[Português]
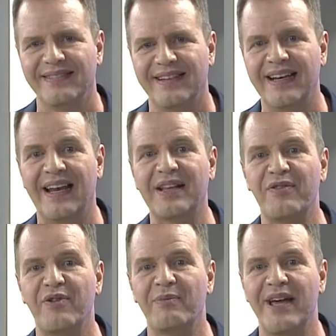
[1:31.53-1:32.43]
E lá
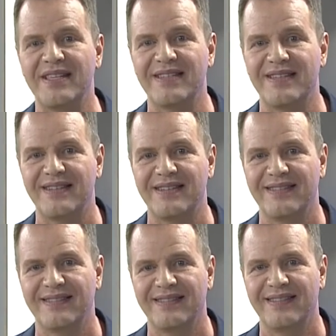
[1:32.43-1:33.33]
estava o mestre,
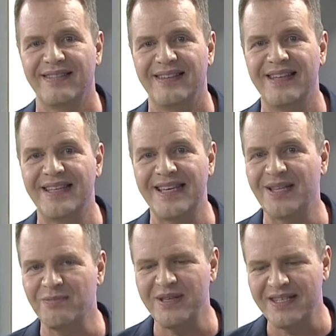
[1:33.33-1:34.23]

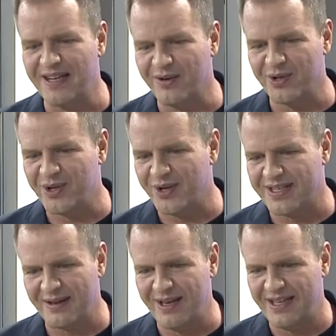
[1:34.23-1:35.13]
dizendo
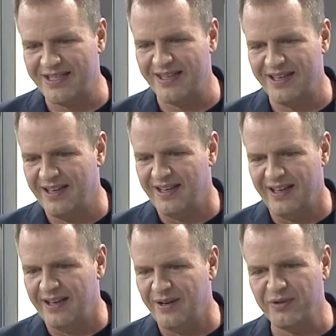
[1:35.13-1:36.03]
misericordiosamente:
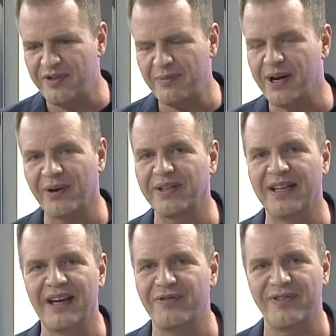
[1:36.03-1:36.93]
Eu não vim para
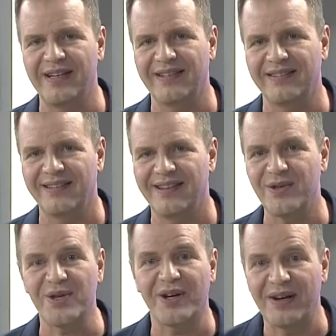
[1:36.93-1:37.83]
condenar, filha.
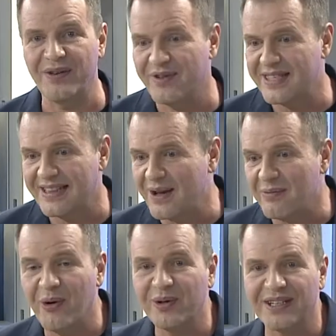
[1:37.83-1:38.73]
Eu só quero que você tenha
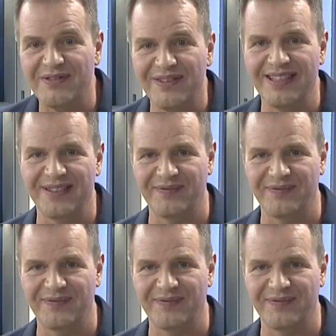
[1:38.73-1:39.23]
uma outra vida.